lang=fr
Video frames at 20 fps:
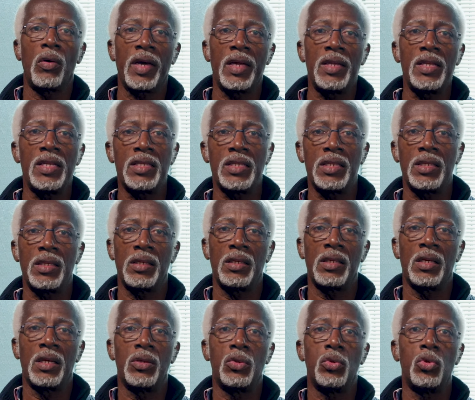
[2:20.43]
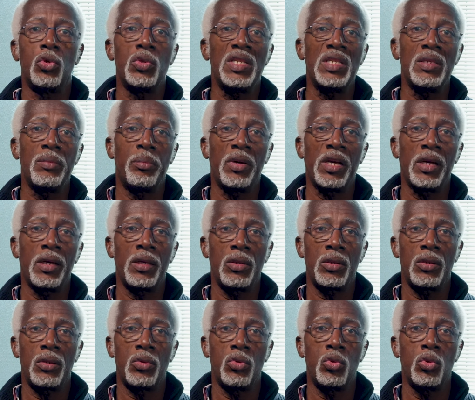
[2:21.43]
organisé dans deux
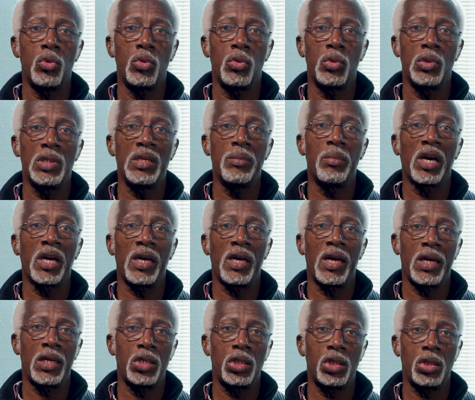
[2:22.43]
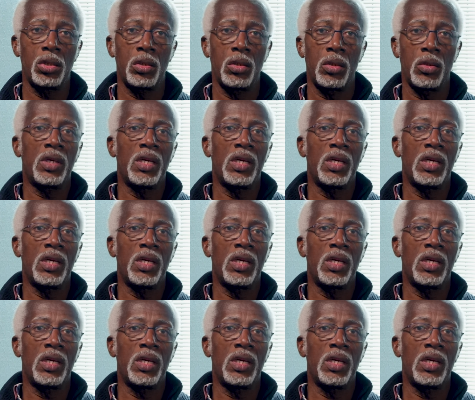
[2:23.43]
hyper deux débrayages,